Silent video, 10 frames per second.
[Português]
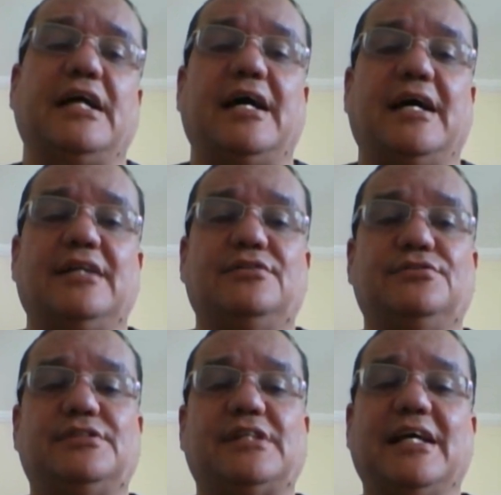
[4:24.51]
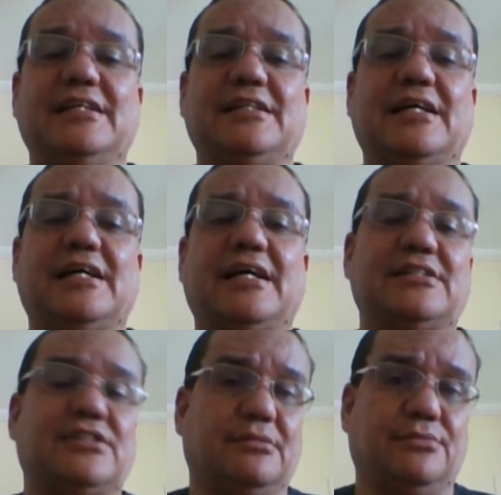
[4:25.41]
narrados, ainda
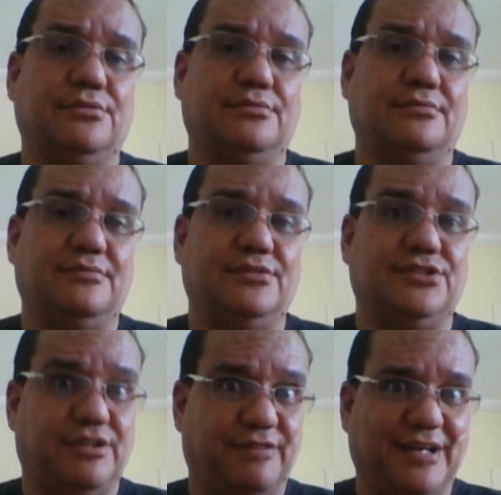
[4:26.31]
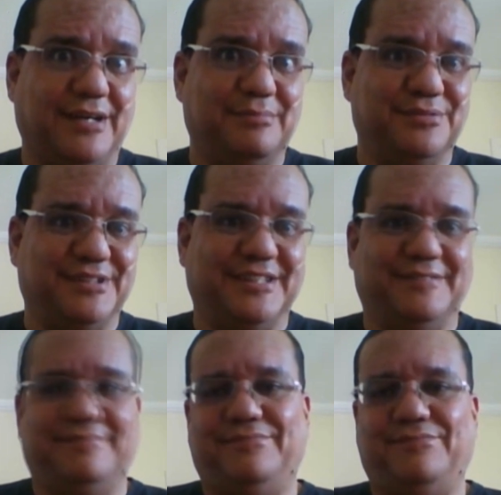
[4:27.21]
a chamou de vagabunda.